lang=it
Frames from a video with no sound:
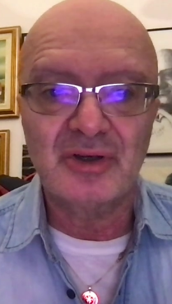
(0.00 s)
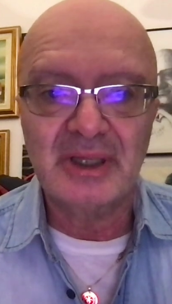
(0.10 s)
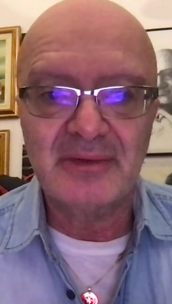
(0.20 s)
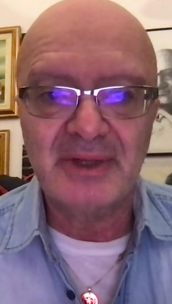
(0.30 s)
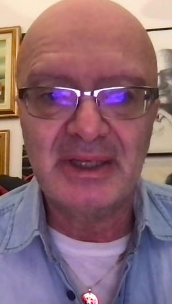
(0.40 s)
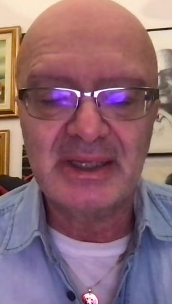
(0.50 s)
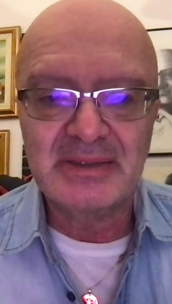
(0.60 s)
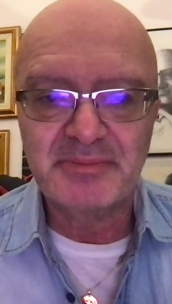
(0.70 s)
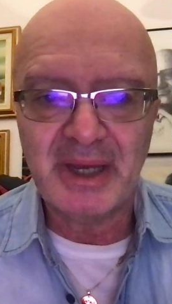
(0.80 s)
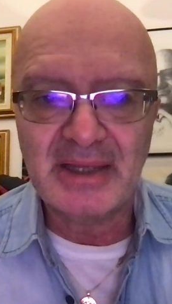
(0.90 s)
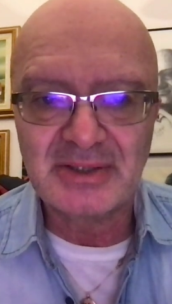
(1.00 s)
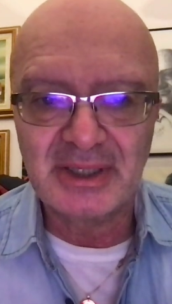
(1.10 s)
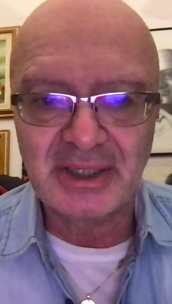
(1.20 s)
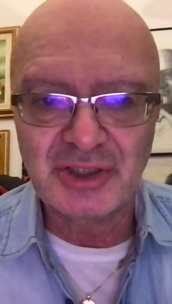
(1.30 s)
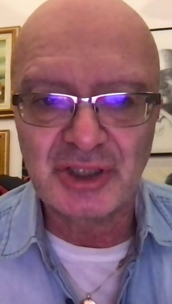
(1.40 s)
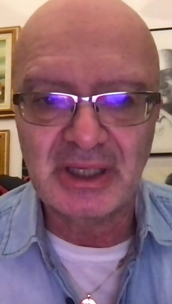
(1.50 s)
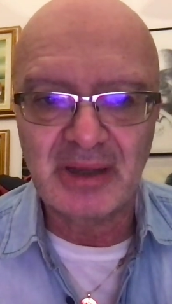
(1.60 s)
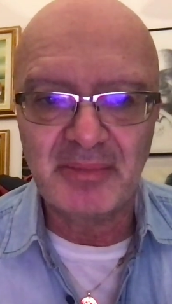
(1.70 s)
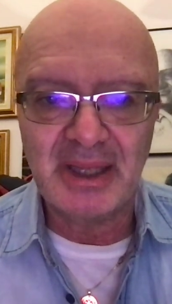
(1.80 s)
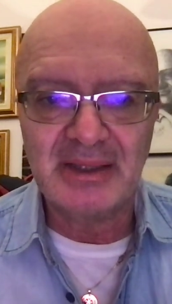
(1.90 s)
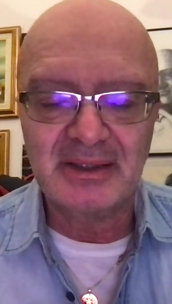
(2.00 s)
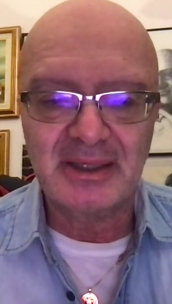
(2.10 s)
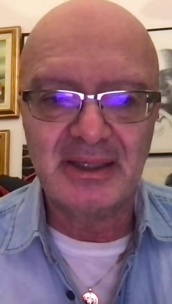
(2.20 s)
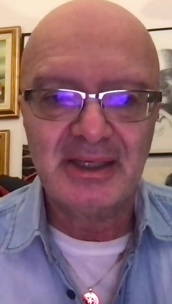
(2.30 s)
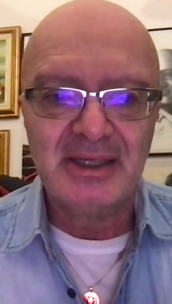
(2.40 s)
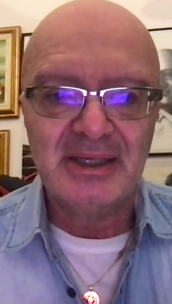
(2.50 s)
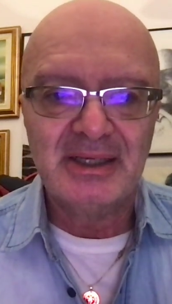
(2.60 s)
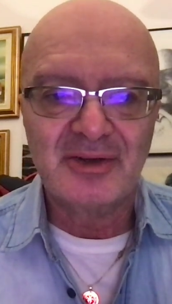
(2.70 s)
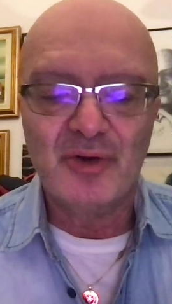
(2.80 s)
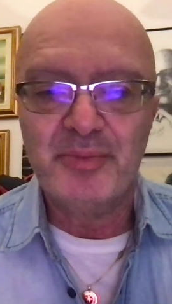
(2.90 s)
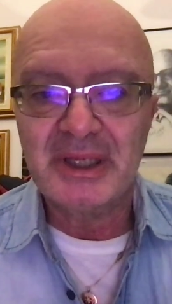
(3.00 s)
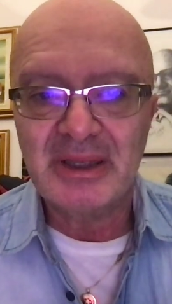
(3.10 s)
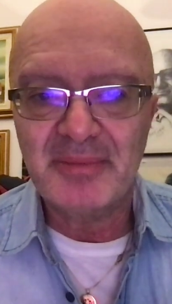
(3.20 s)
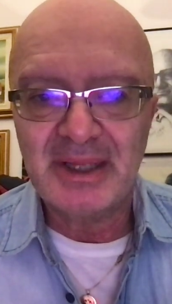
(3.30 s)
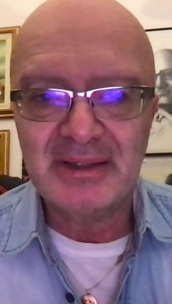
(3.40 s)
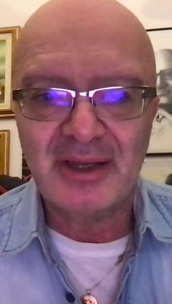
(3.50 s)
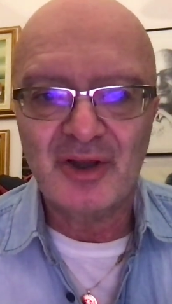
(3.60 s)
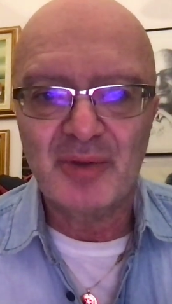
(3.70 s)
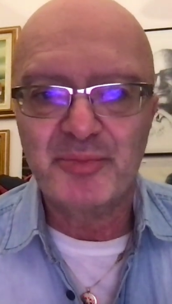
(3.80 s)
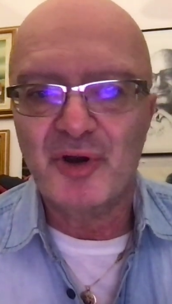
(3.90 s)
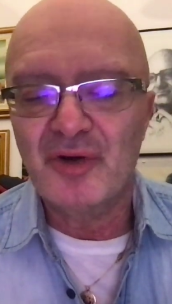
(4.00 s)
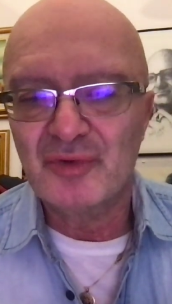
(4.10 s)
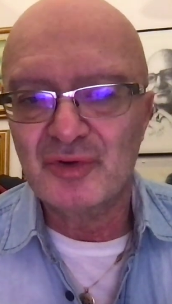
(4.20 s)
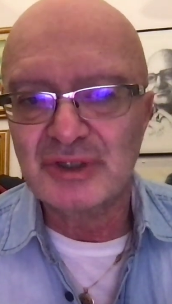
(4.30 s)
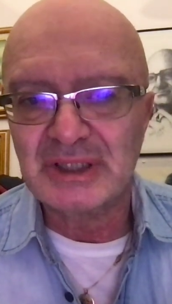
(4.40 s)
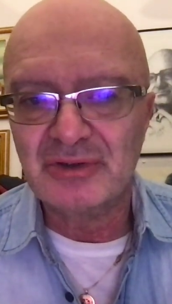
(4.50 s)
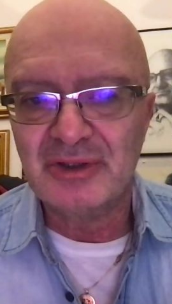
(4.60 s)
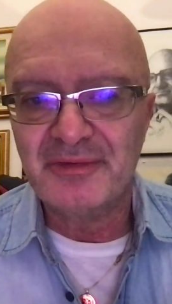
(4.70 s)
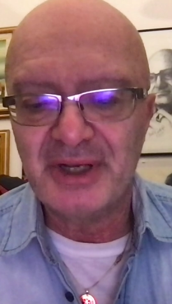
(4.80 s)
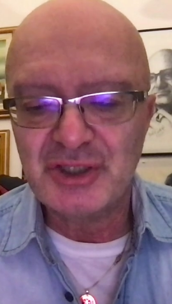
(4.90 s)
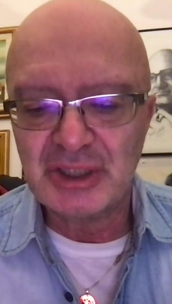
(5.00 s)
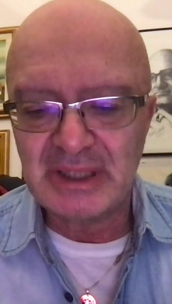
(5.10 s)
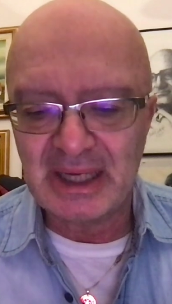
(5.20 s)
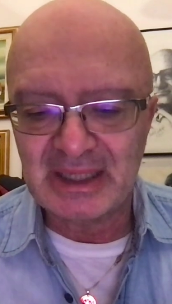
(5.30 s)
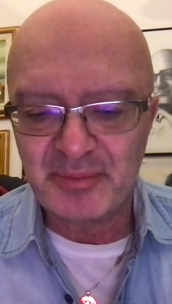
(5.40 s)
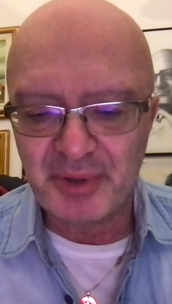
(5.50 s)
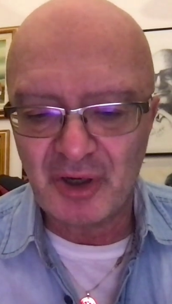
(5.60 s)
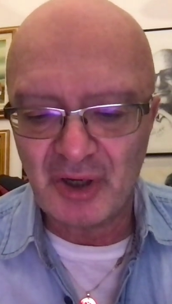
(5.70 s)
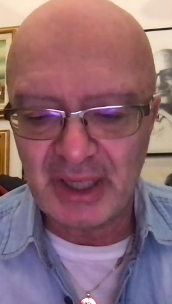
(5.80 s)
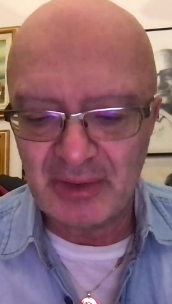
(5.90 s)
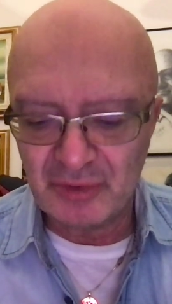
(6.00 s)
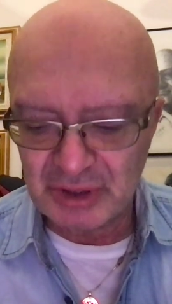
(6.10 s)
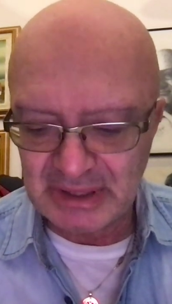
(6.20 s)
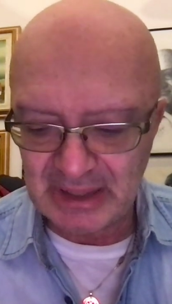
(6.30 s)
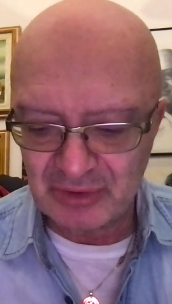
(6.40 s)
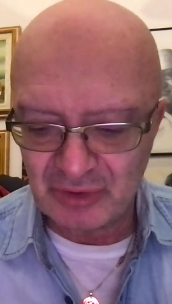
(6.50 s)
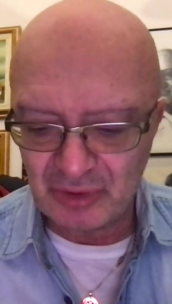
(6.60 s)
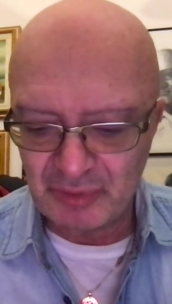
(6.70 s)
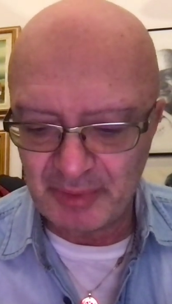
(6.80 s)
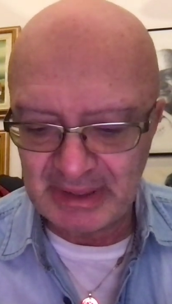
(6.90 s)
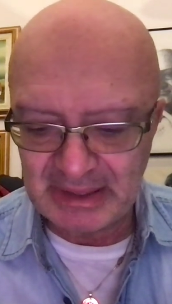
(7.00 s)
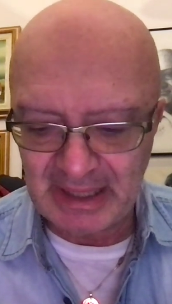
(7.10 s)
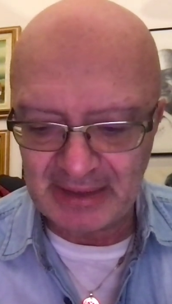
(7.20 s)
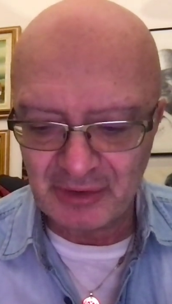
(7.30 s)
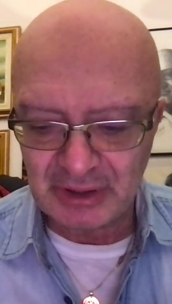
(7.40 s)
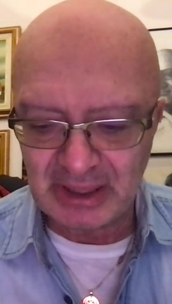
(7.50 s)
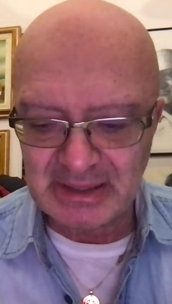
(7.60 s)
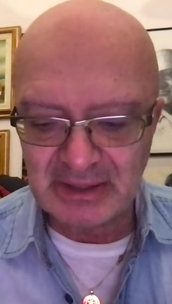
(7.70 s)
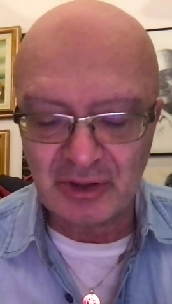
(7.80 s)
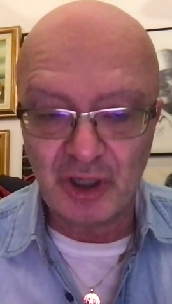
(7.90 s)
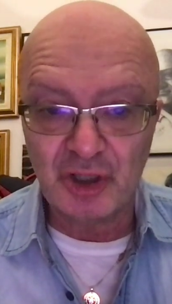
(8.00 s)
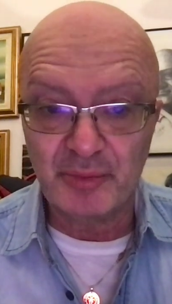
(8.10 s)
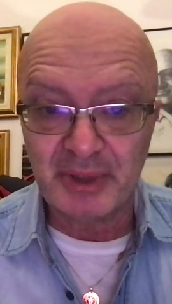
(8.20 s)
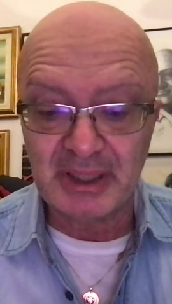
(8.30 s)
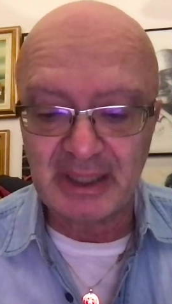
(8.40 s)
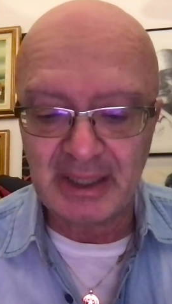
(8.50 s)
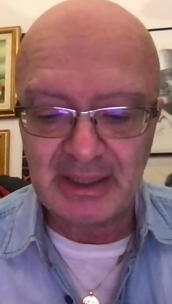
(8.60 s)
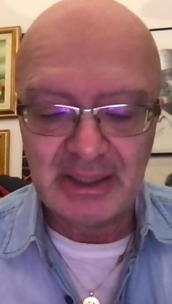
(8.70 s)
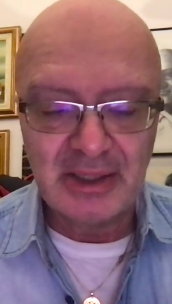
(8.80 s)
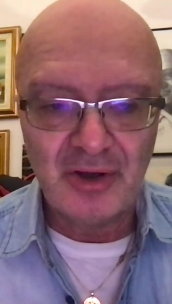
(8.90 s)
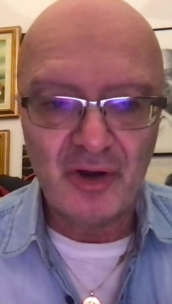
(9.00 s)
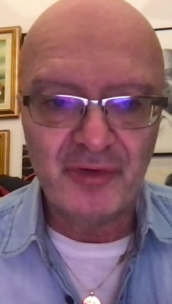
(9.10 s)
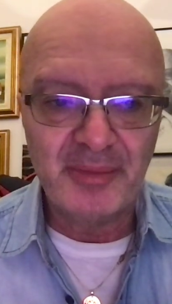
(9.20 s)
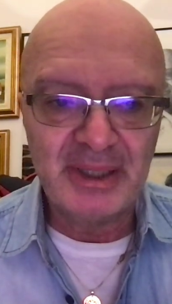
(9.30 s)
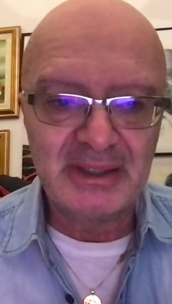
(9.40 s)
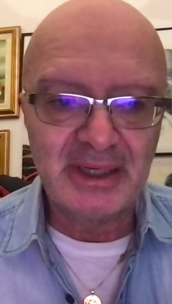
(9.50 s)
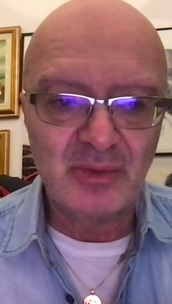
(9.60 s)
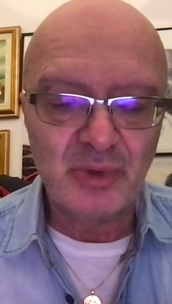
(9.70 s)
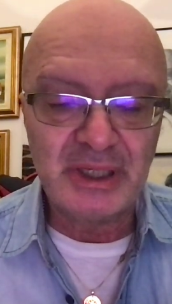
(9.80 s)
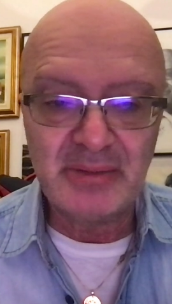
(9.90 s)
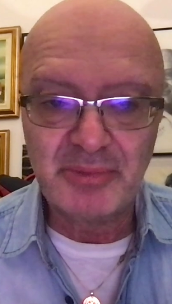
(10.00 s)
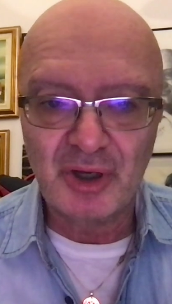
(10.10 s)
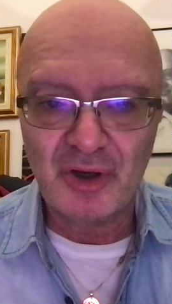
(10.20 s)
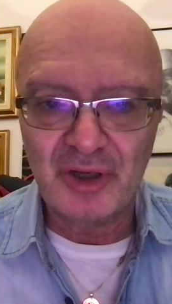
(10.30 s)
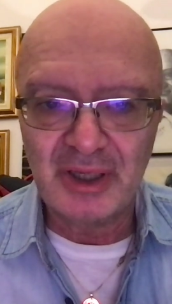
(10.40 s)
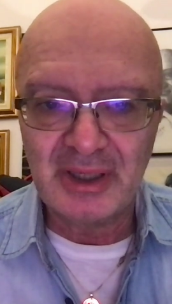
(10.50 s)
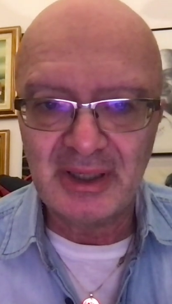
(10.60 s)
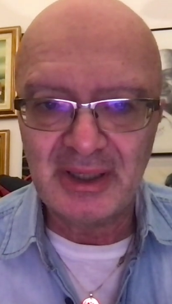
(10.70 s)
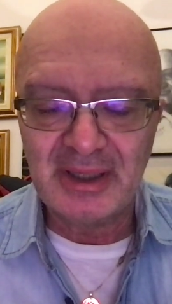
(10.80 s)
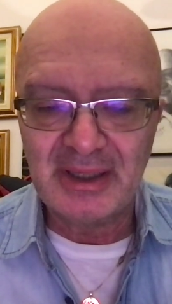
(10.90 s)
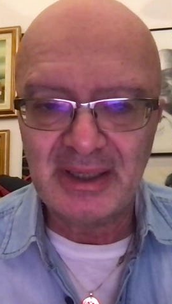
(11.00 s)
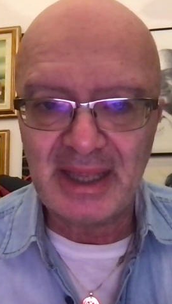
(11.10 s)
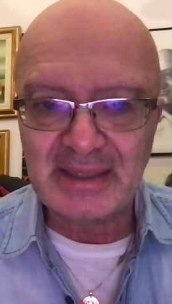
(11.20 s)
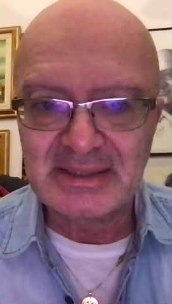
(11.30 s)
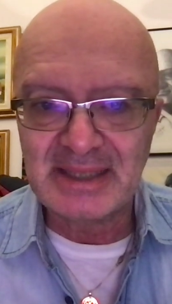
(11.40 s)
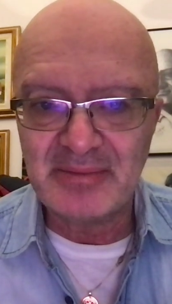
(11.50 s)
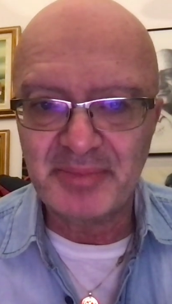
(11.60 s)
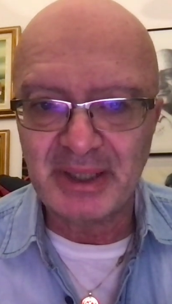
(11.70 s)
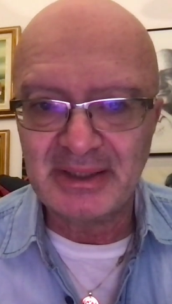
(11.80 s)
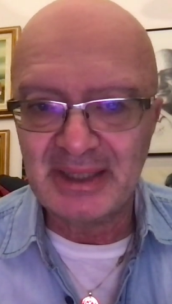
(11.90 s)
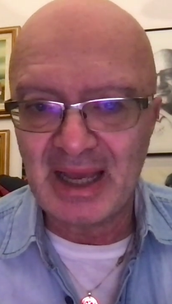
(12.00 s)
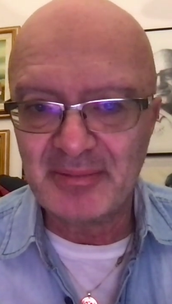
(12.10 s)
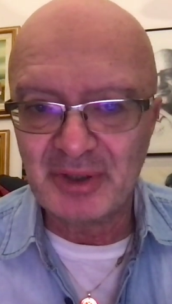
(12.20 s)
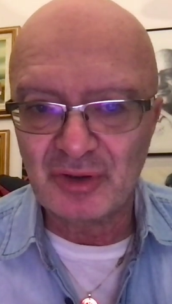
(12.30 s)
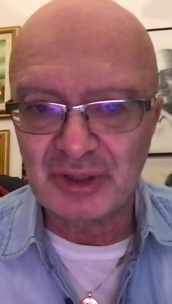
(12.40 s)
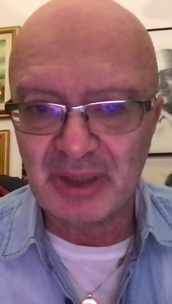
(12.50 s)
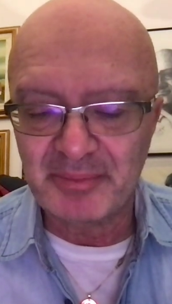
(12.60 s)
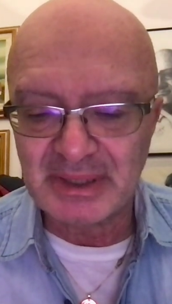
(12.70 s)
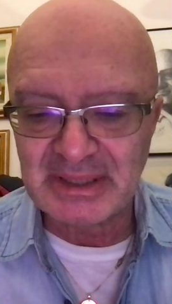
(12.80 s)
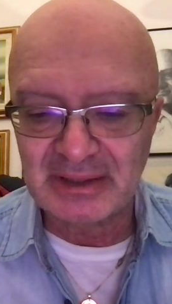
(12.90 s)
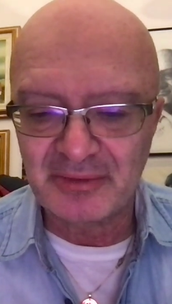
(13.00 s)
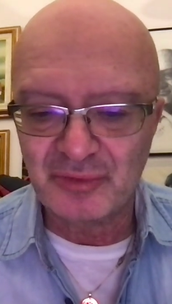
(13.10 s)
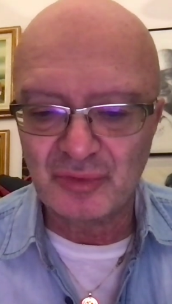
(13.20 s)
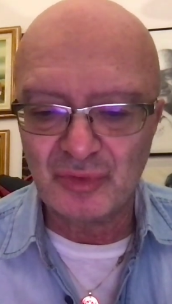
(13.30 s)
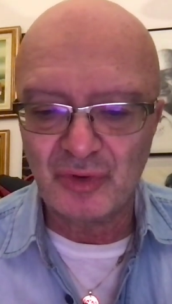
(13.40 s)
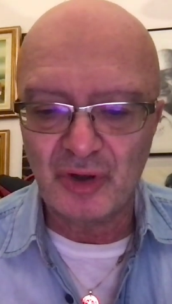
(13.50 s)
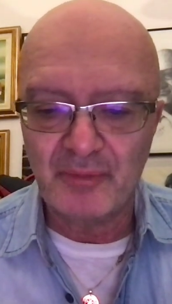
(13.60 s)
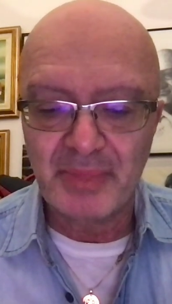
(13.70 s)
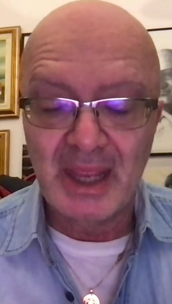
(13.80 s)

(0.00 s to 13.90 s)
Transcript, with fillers: eh, viene espresso energeticamente completamente, allora provo uno stato di felicità che però è uno stato momentaneo, transitorio, perché Ovviamente l'equilibrio eh, è sempre dinamico tra passato e futuro.